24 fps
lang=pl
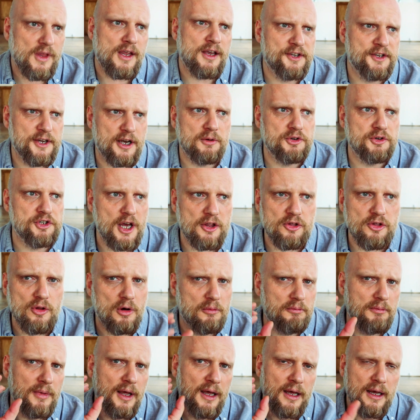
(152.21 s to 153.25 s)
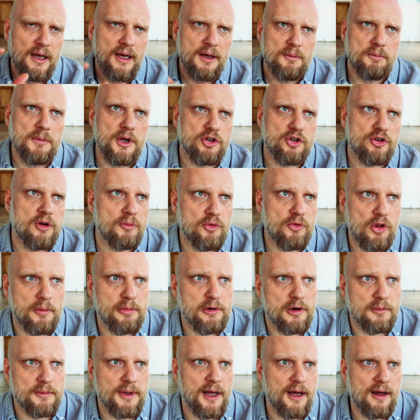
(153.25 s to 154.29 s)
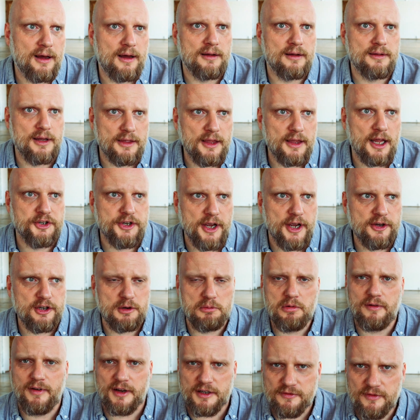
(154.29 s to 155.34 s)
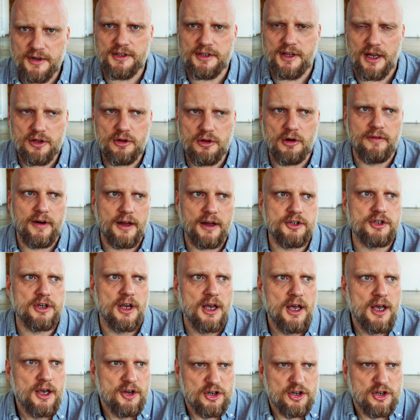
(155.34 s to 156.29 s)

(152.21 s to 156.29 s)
z jakąś jedną myślą dobrą na, na, na, dzień, żeby was wystartować,